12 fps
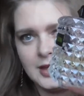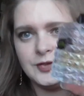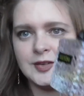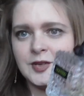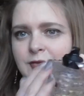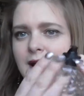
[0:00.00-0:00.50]

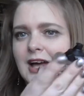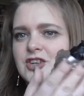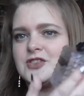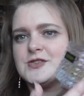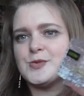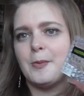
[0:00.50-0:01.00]
Ich finde die
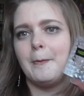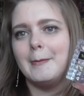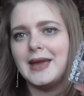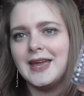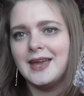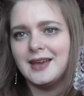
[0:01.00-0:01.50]
Flasche so
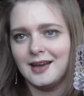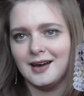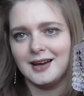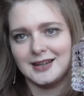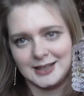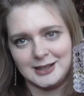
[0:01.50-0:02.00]

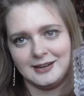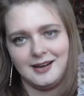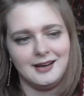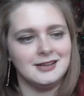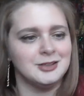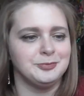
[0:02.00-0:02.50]
mega
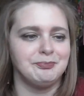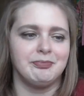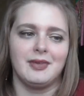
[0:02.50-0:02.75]
genial.